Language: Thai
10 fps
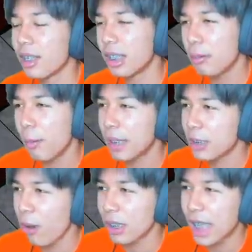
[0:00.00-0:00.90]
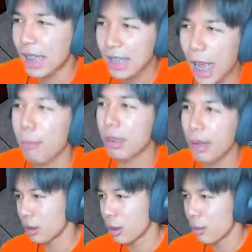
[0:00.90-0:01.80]
ตอนนี้ประมาณสองแสนสามใช่ไห
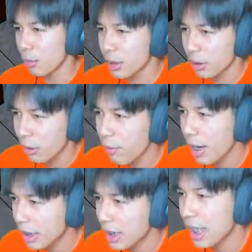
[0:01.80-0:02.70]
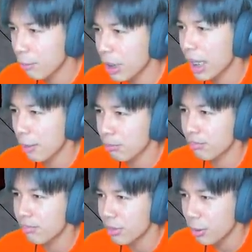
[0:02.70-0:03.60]
มเพราะฉะนั้นก็ฝากติดตามด้วยนะครับ
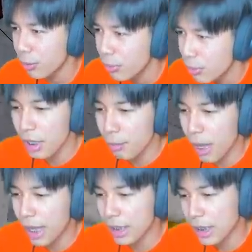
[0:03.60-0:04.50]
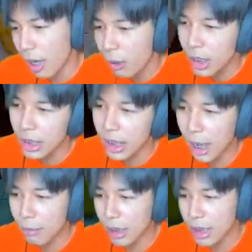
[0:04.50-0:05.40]
อืมจุ๊กมาเข้าเรื่องเลยนะ
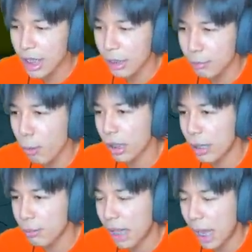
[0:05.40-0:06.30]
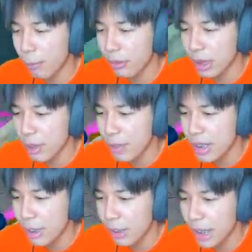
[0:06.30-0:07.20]
ครับอย่างที่เห็นปกคลิปนะครับวันนี้พี่
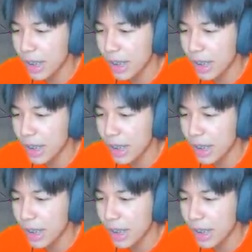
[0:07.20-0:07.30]
จะมาเล่